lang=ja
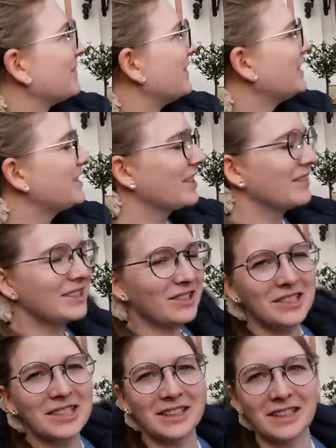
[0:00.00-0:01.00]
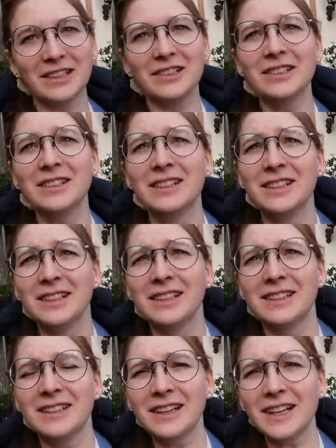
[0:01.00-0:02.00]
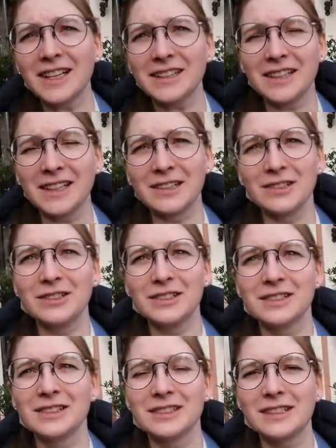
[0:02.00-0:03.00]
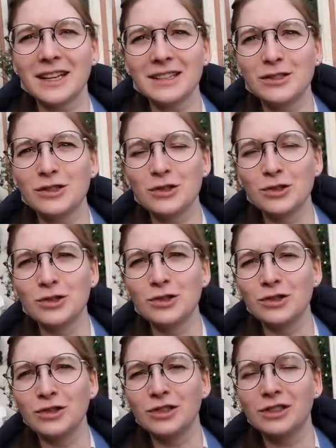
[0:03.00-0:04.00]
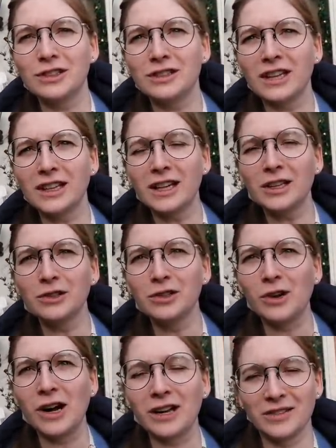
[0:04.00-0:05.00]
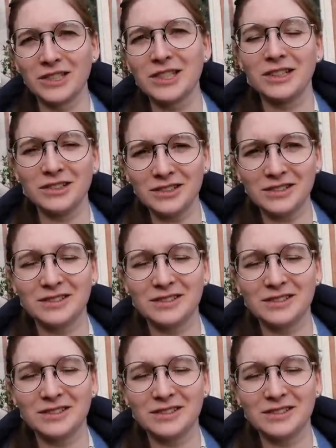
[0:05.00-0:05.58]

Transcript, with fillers: めちゃめちゃ美味しかったよ高かったけど37ユーロ払いましたよ